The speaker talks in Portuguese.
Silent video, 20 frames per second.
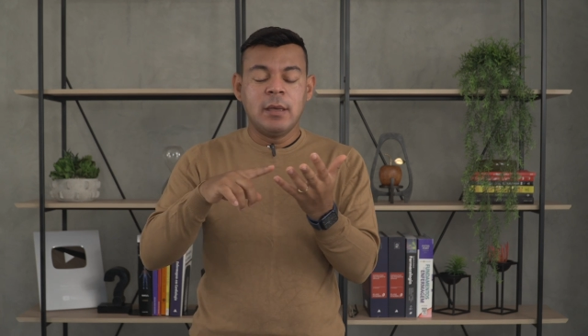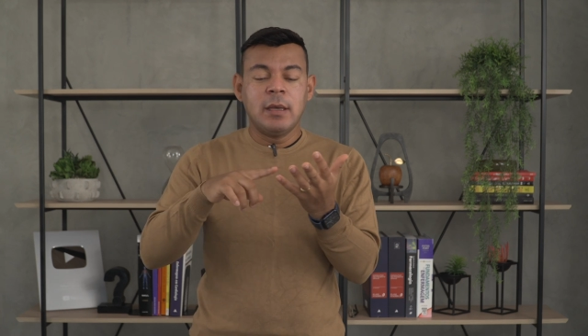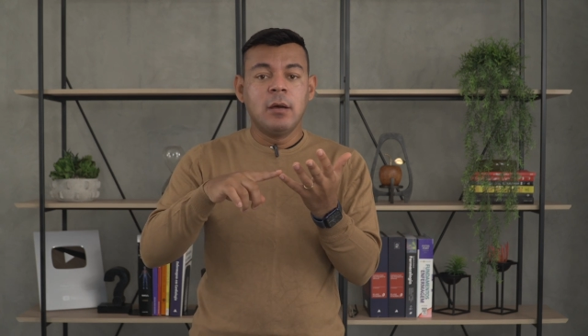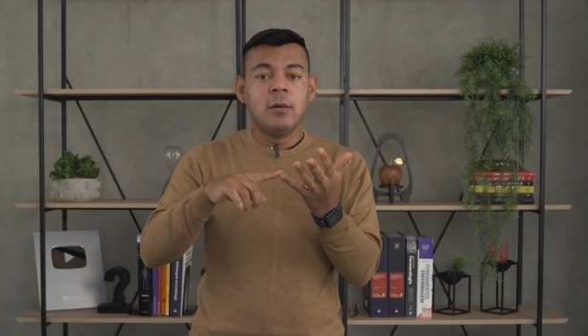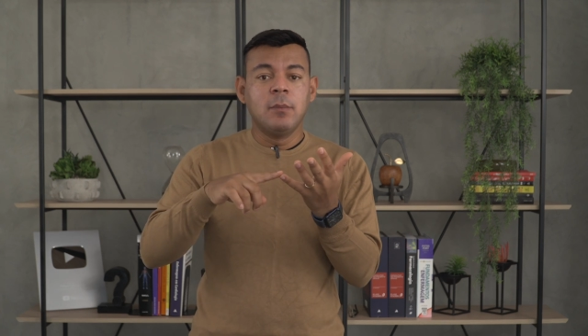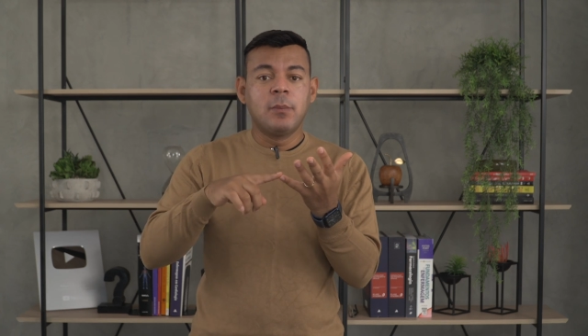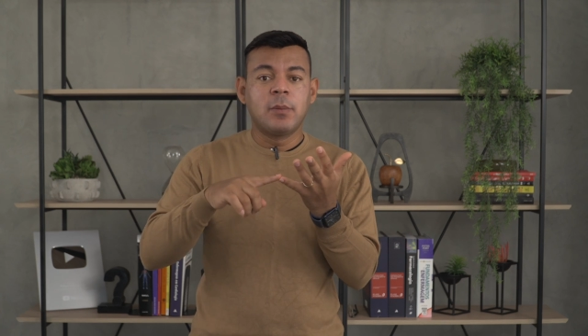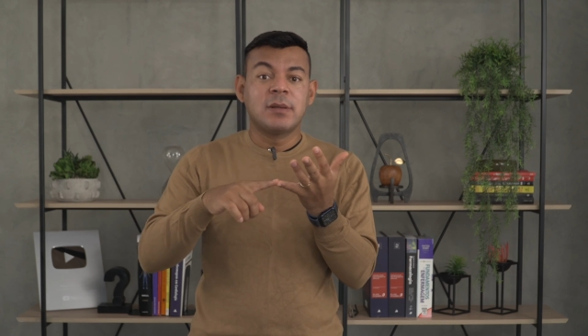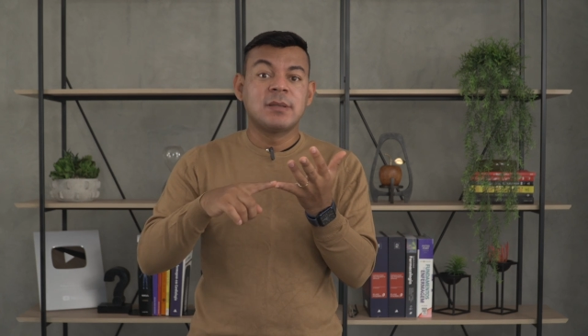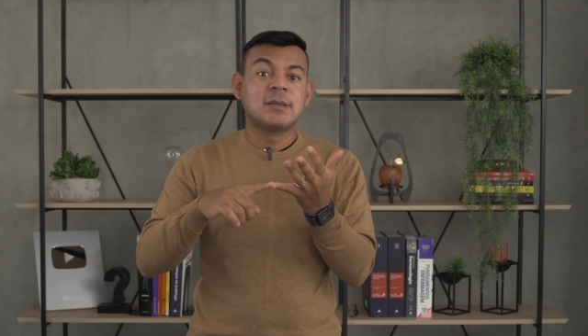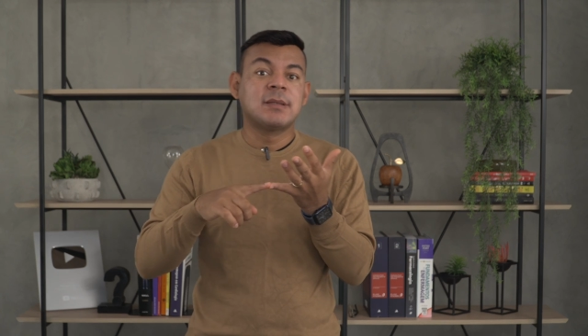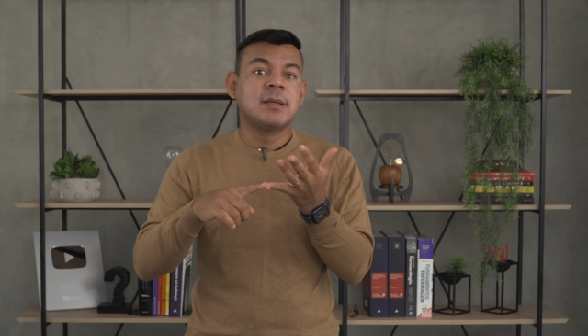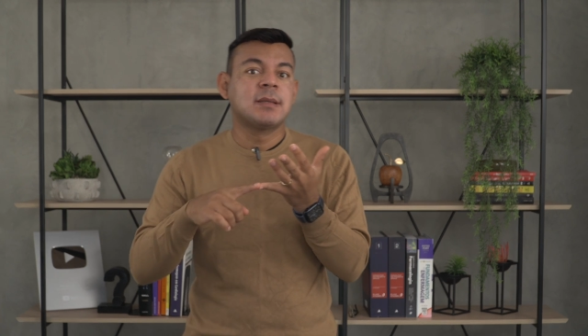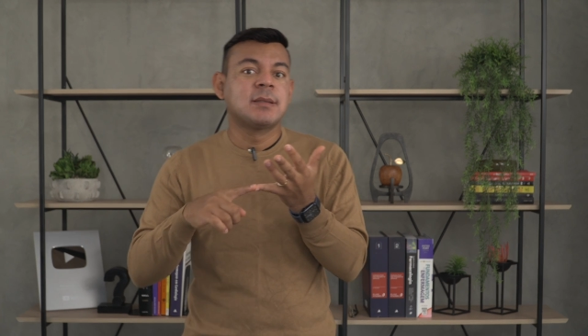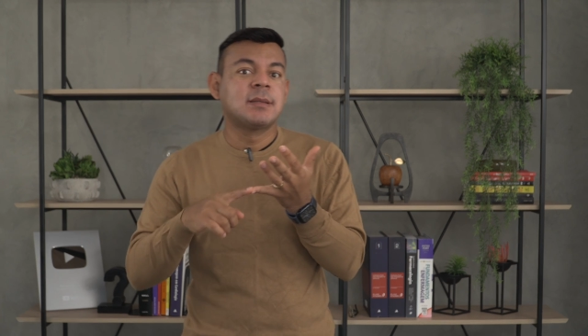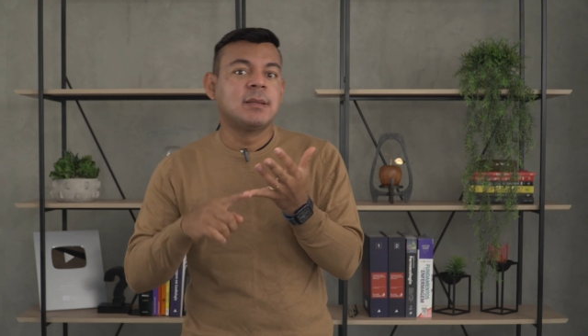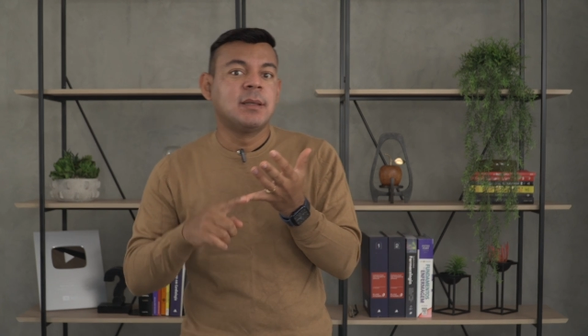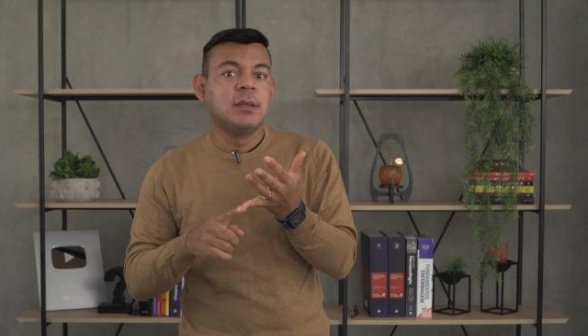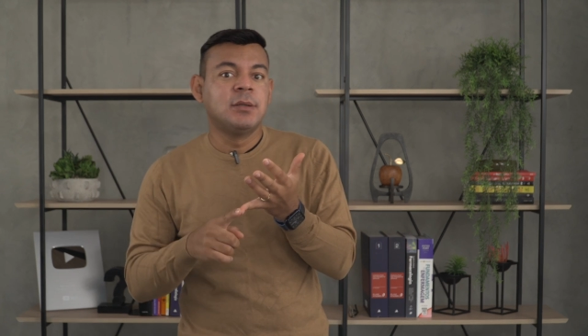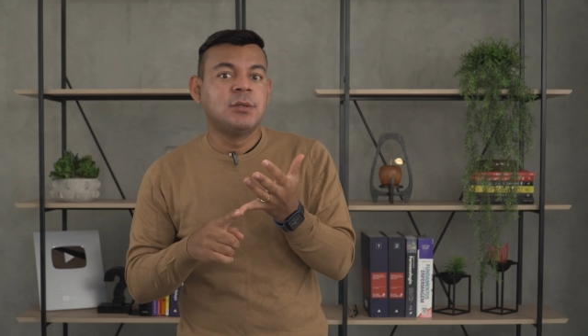É um
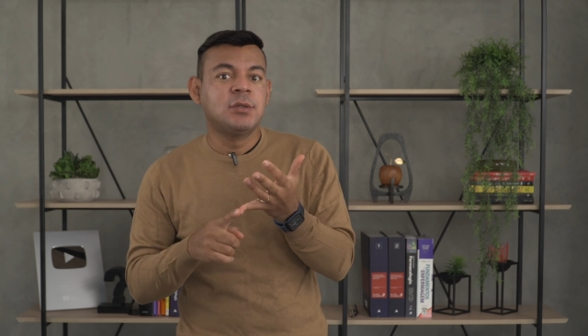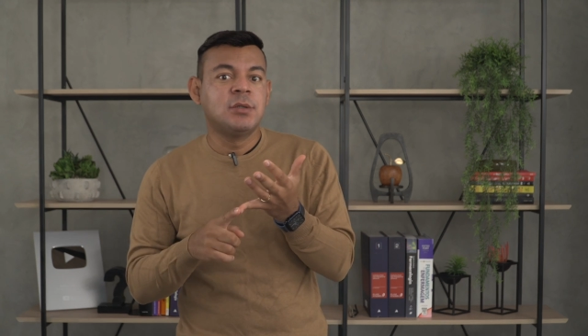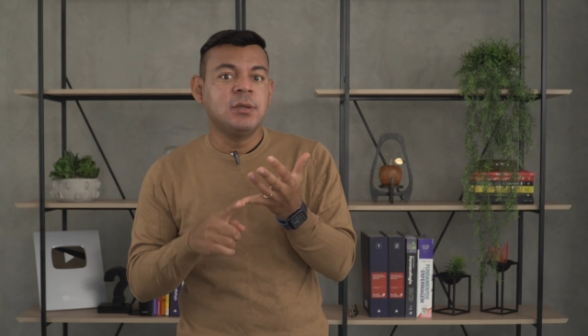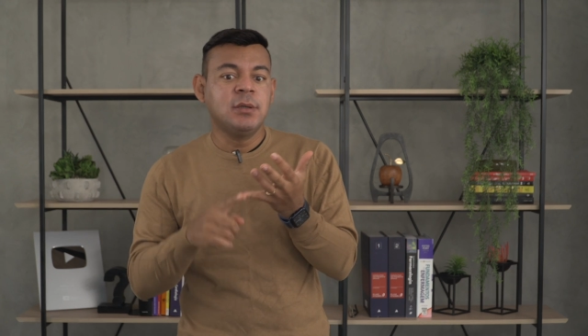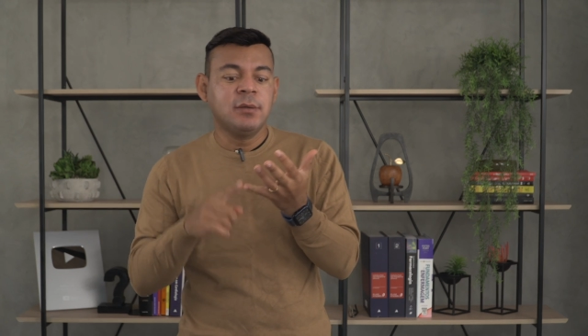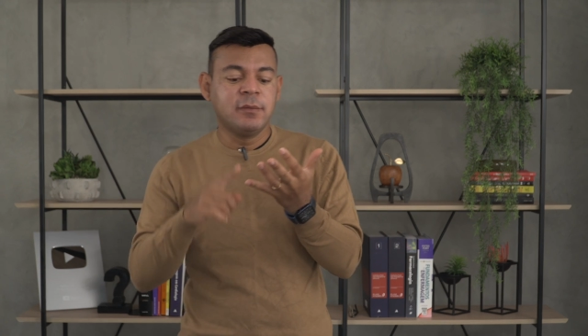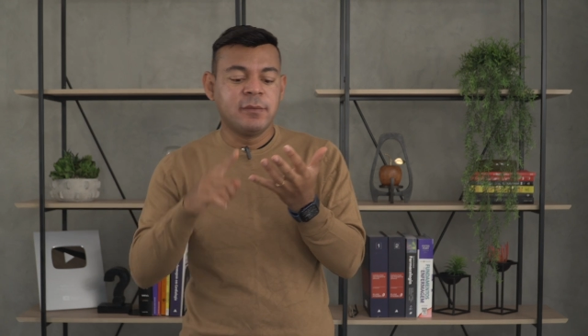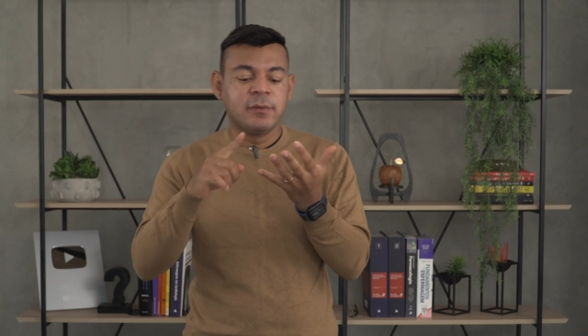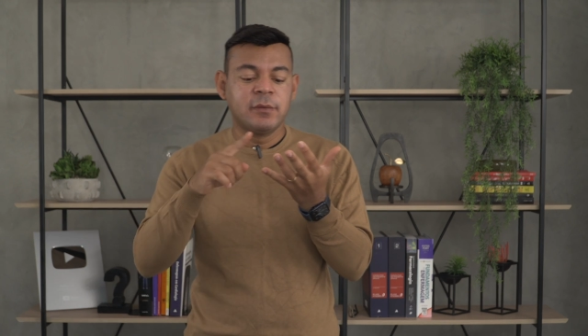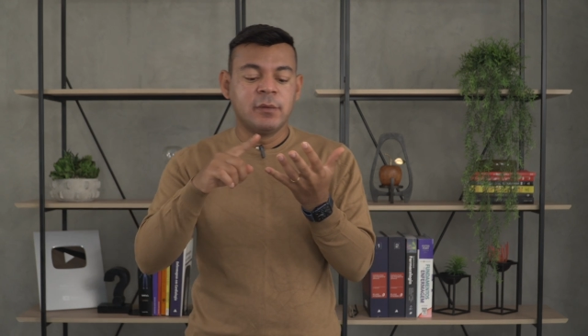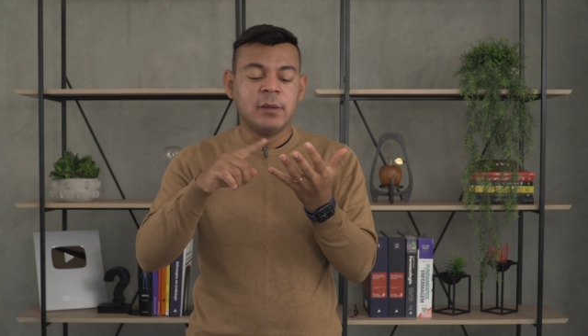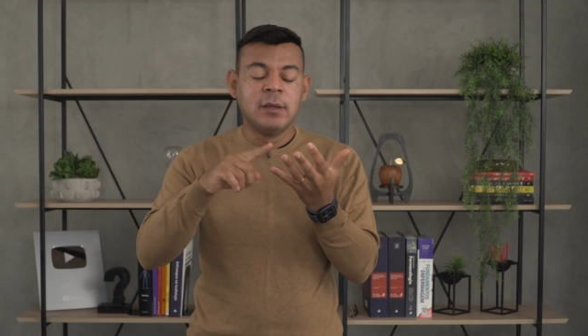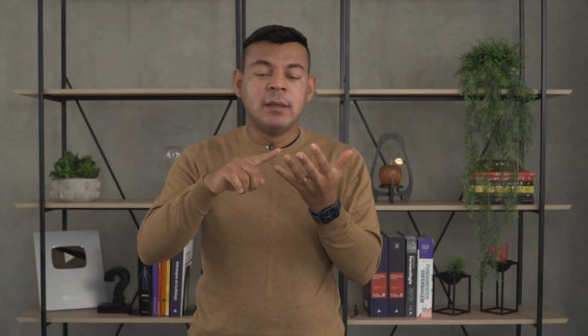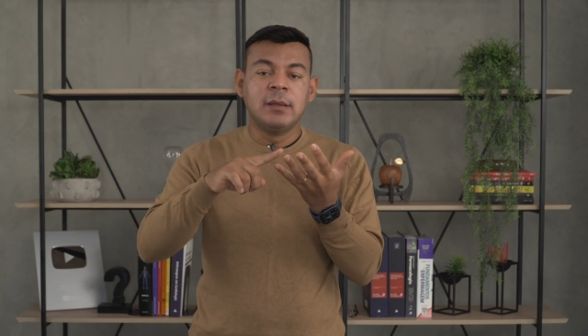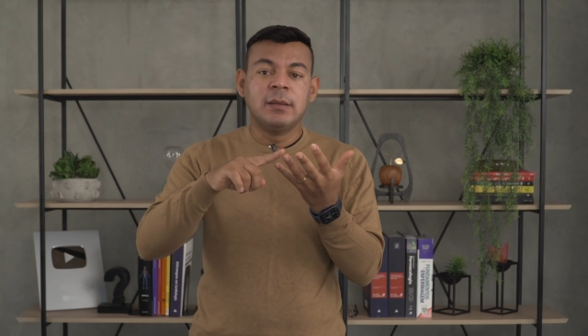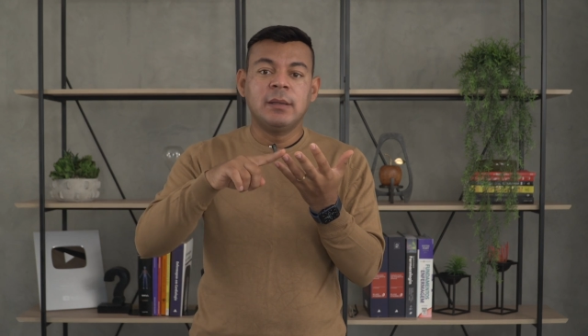processo seletivo?